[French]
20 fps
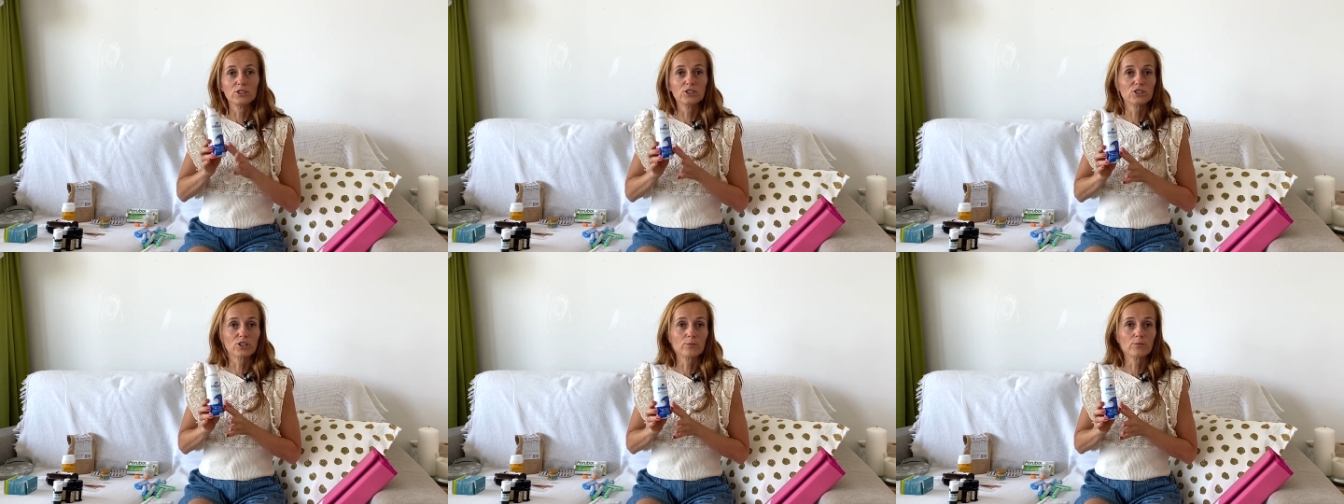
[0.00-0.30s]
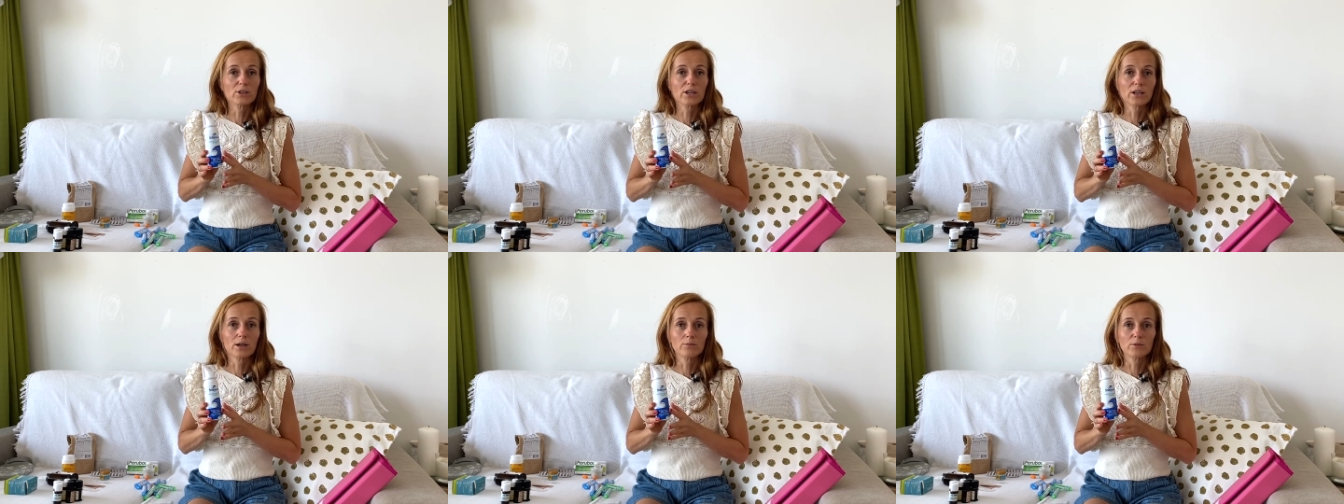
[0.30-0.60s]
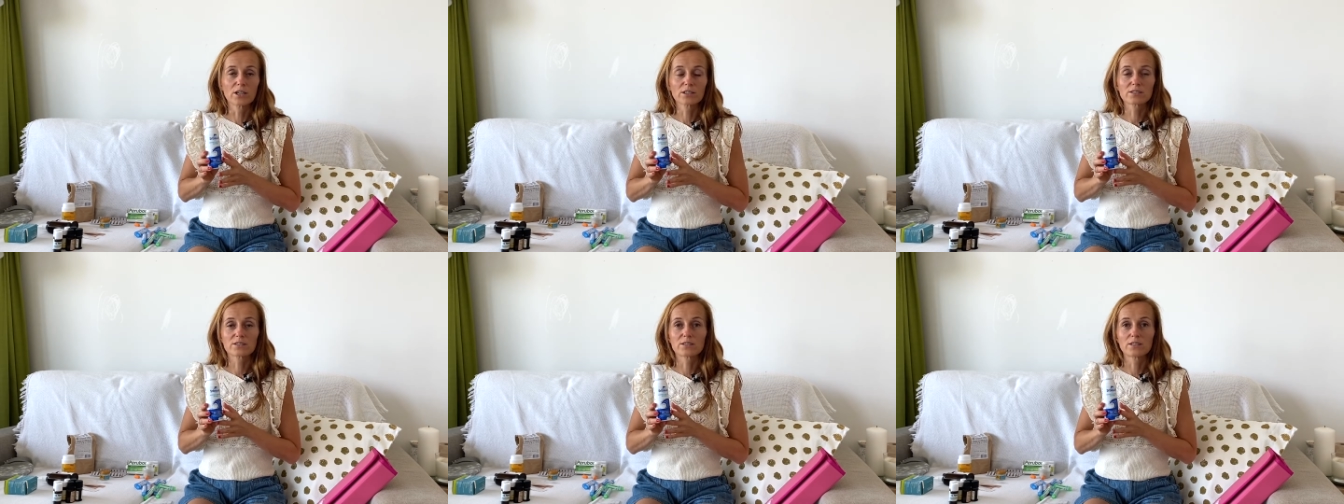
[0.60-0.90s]
J'aime bien la
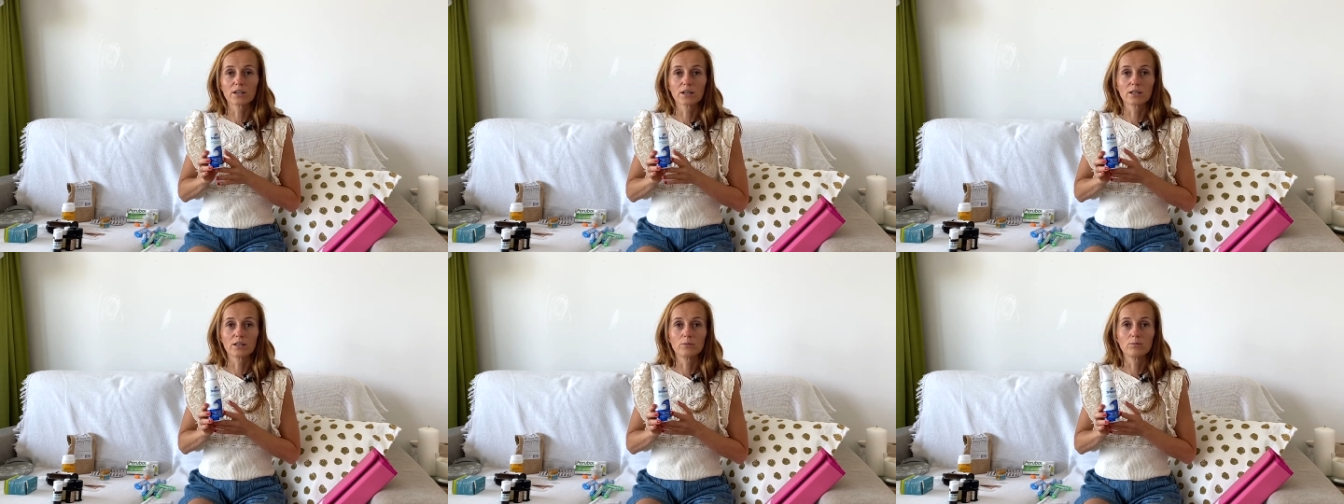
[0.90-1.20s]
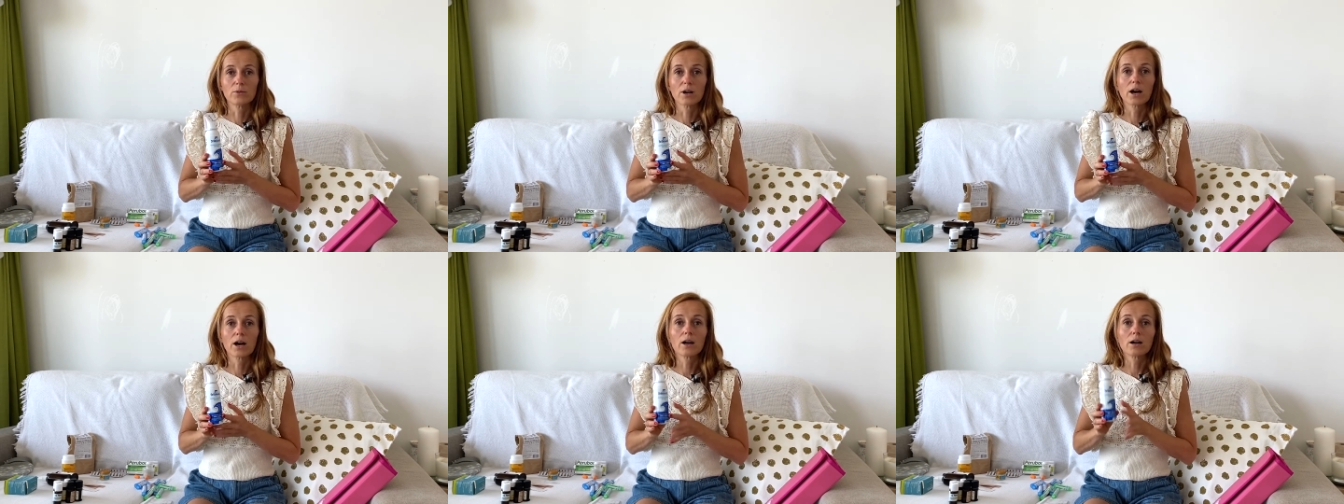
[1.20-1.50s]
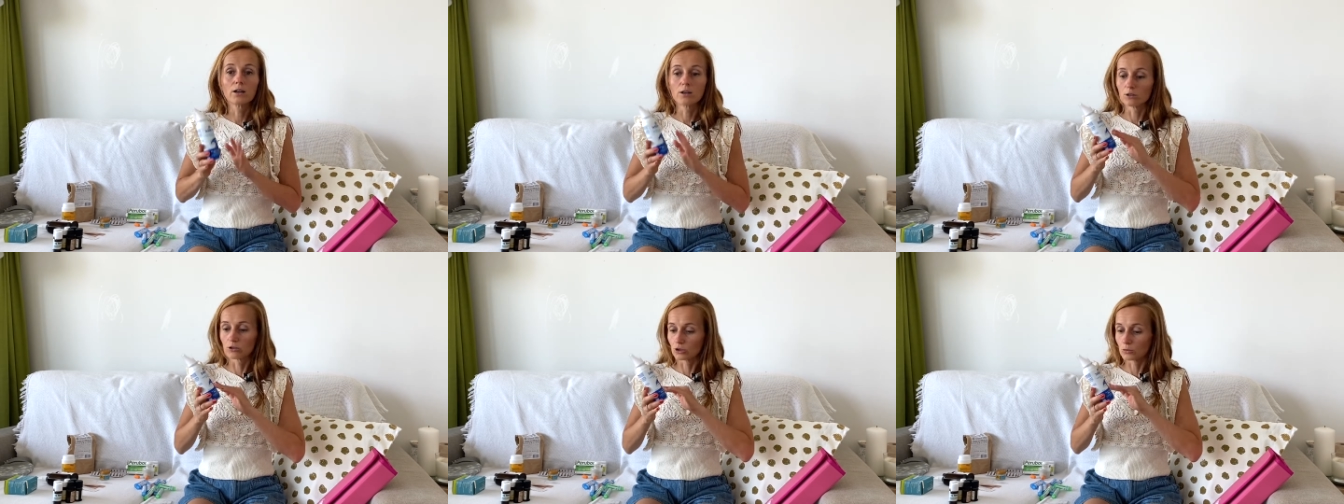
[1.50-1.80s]
marque stérimar,
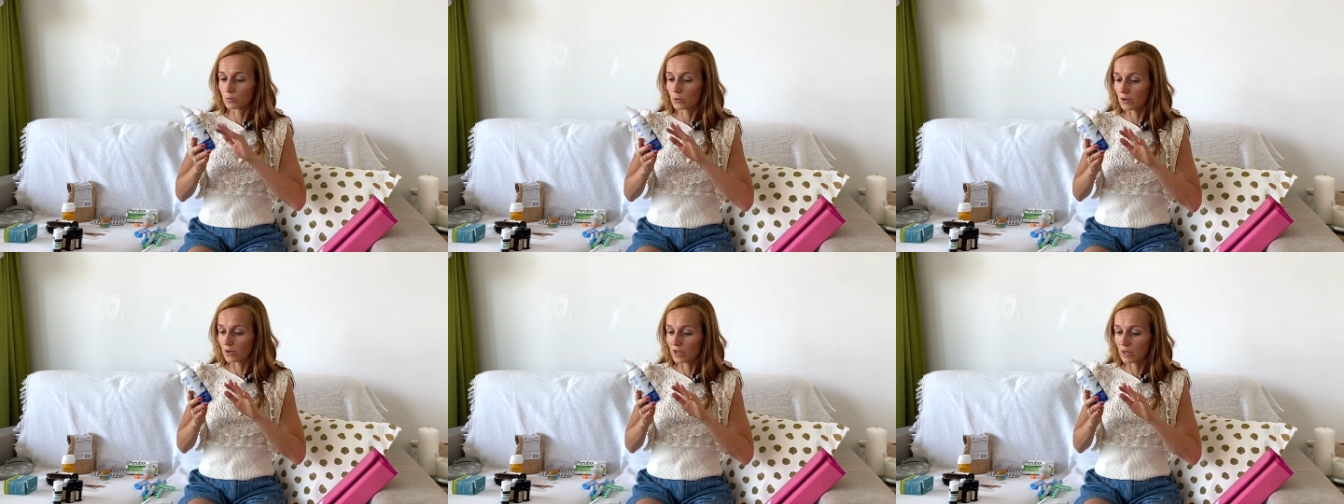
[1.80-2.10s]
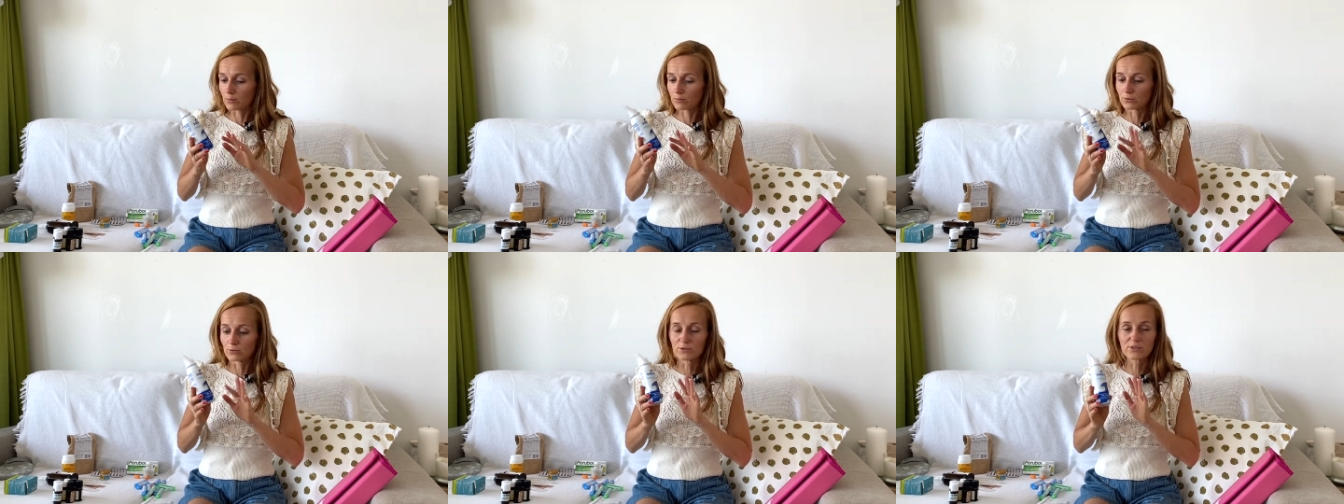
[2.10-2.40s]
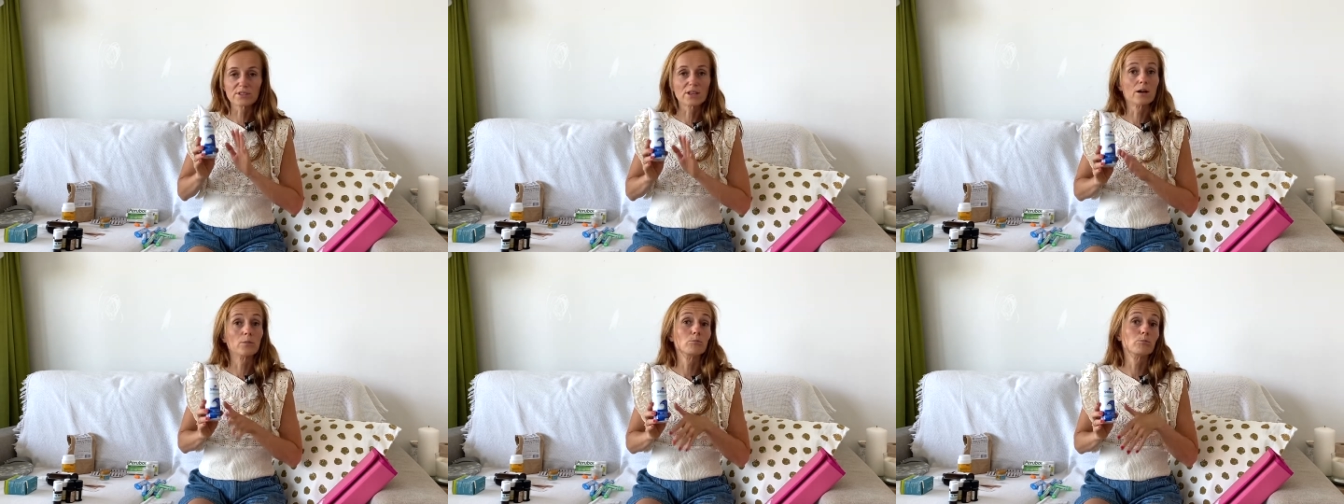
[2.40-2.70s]
je prends la plus
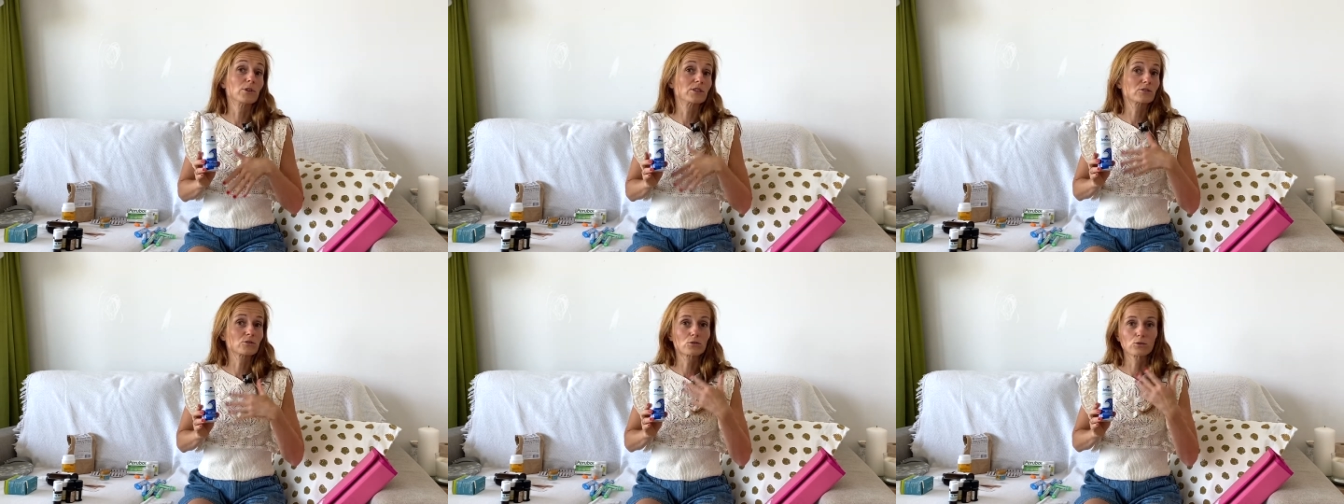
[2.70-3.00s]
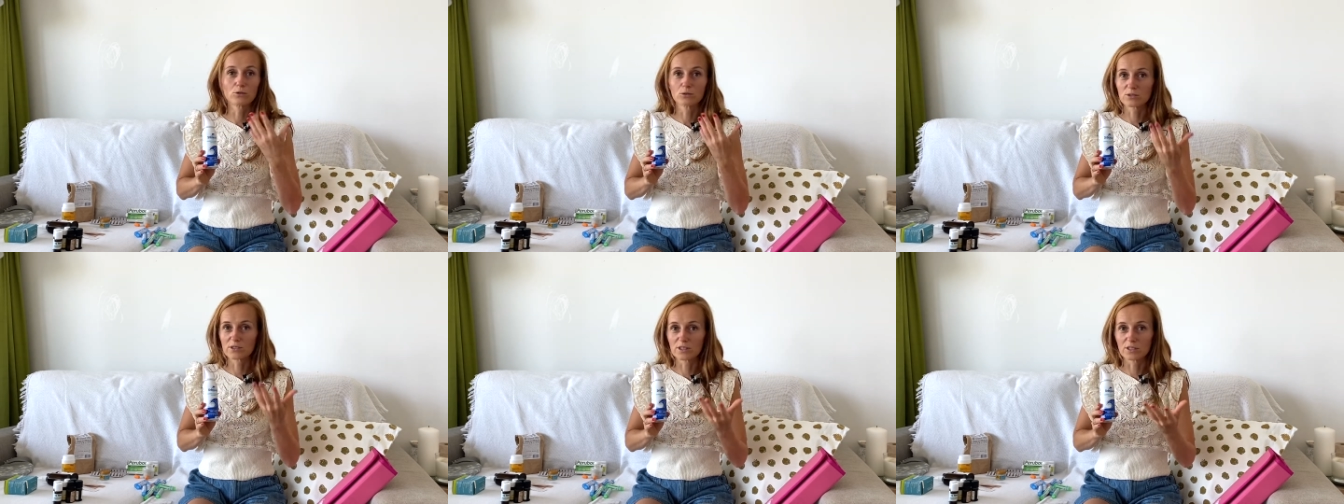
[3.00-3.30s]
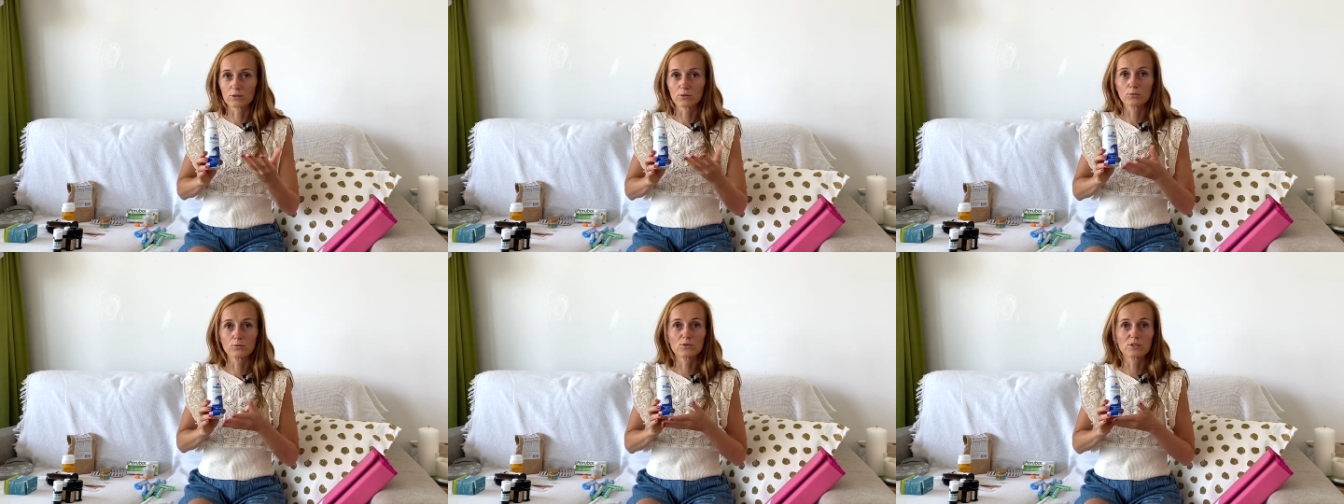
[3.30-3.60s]
simple parce que
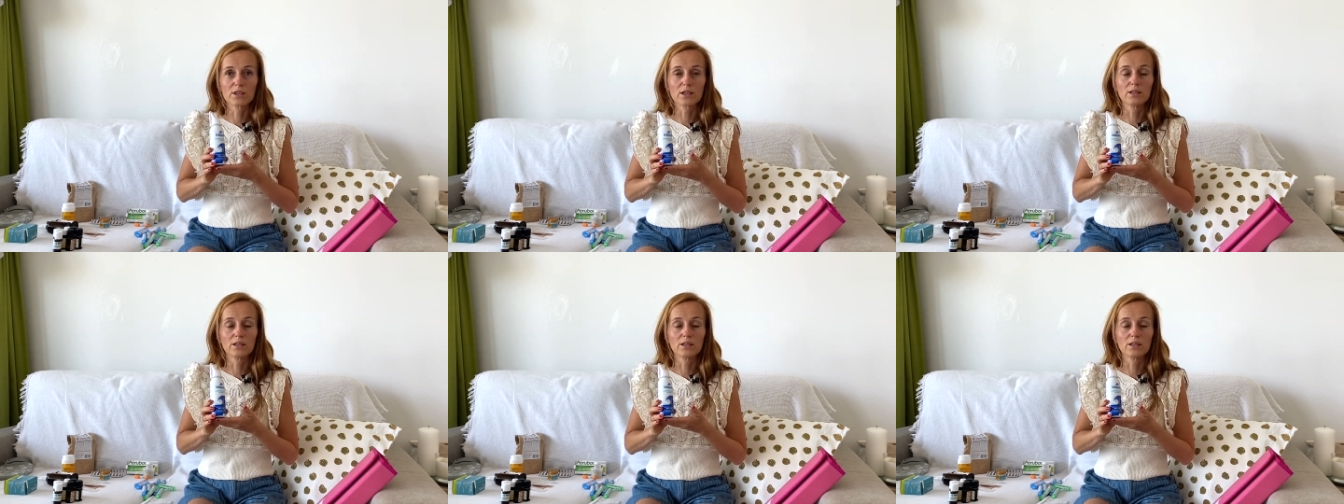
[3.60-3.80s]
sinon vous allez